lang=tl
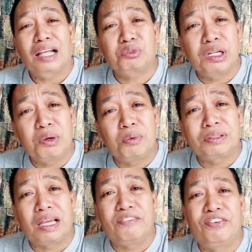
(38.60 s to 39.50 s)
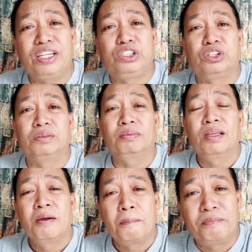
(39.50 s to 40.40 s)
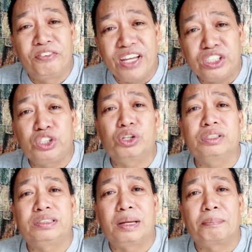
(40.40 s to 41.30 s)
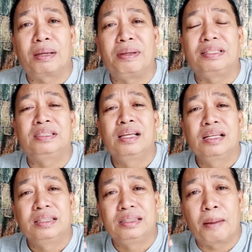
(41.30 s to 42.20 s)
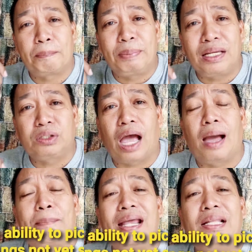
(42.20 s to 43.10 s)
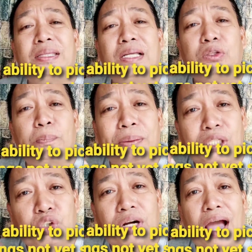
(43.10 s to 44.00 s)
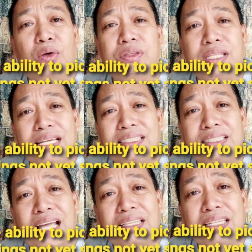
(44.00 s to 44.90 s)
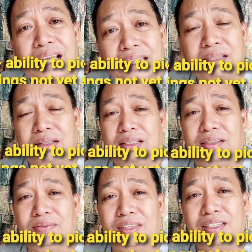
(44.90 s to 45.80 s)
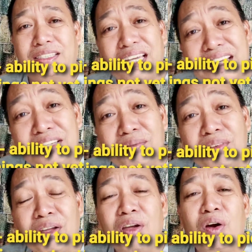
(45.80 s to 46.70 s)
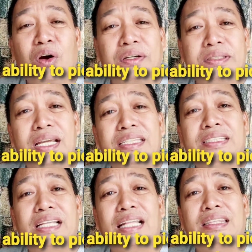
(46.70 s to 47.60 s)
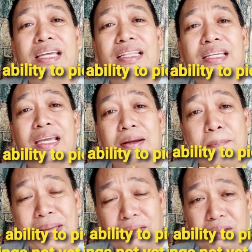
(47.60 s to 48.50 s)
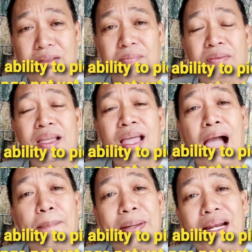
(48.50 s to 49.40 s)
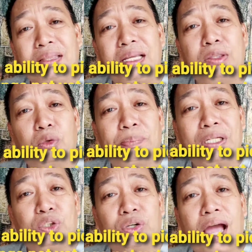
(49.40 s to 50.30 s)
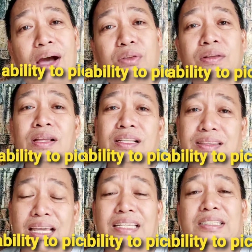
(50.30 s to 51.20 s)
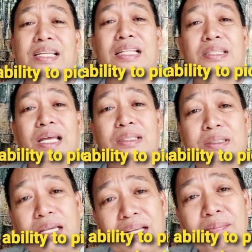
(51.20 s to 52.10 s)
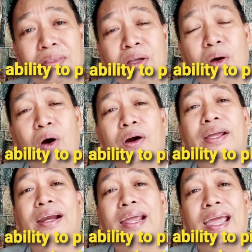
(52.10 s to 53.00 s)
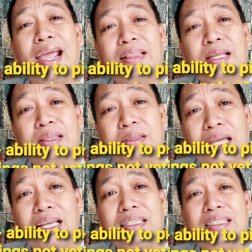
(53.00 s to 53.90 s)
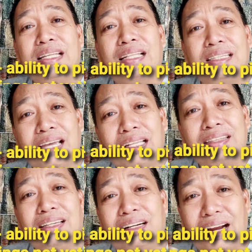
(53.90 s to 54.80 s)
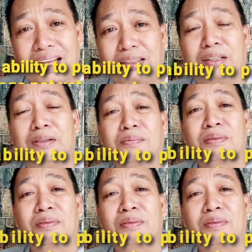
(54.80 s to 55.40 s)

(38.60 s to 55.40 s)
Actually, when we say vision, vision simply means the picture, uh, ability to picture out things not yet seen or things not yet invented. Ability to picture out things not yet seen or created things not yet created.